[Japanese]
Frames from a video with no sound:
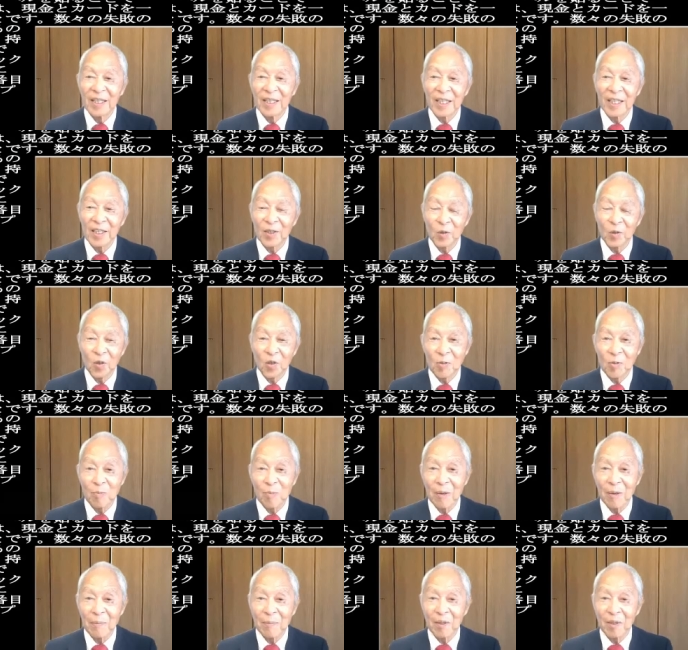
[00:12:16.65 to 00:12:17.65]
えー、この
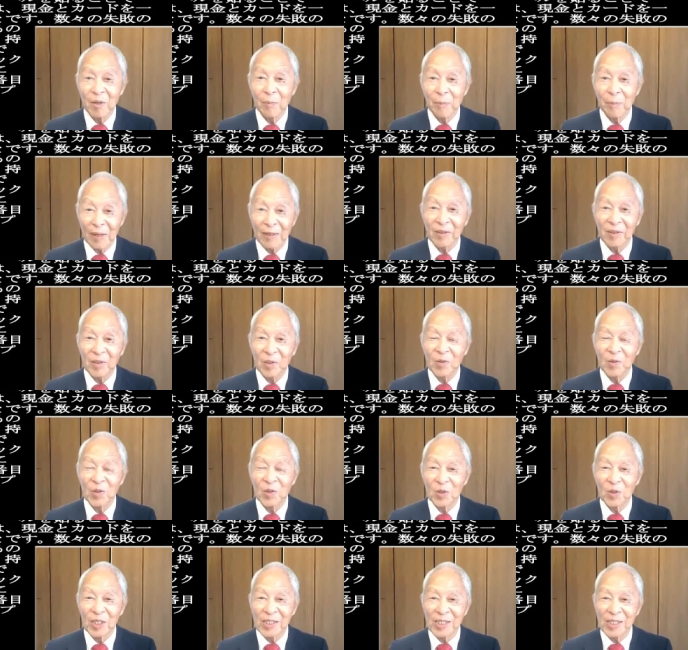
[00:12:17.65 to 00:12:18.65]
2番目のバッグと
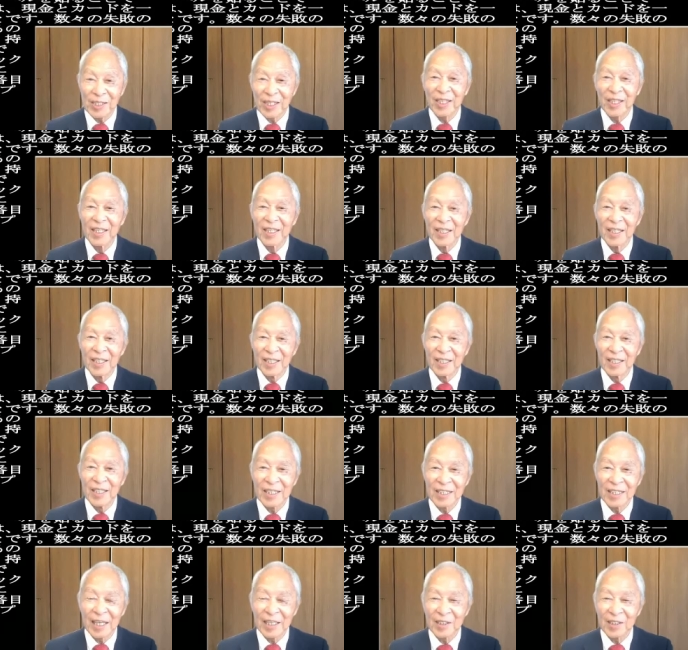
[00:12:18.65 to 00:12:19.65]
いうですね、
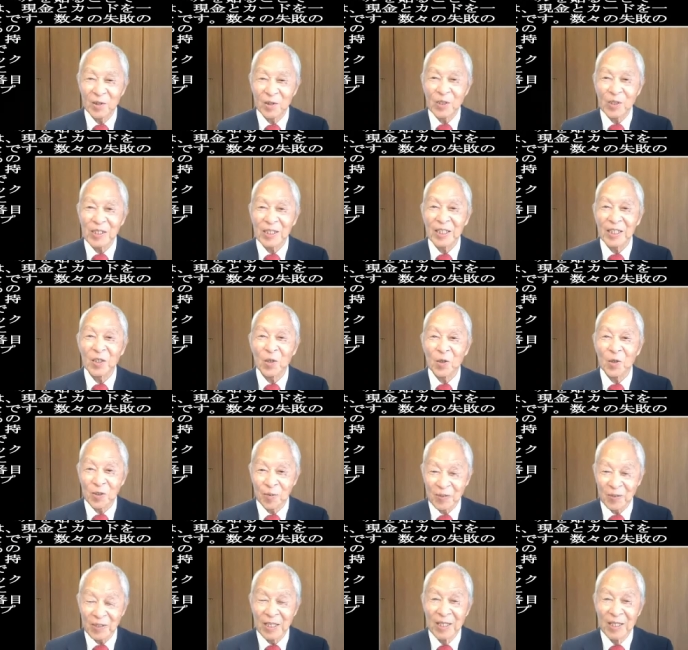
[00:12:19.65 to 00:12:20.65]
えタグをつけて
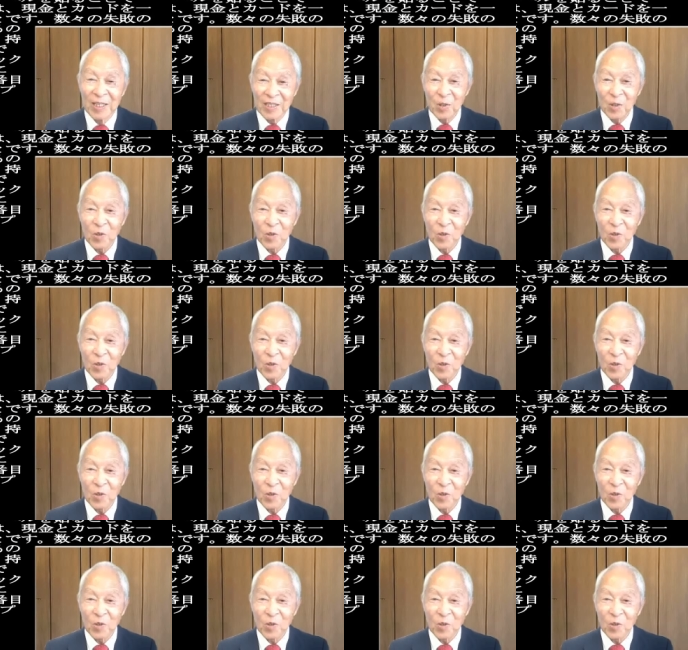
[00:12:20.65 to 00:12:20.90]
おきます。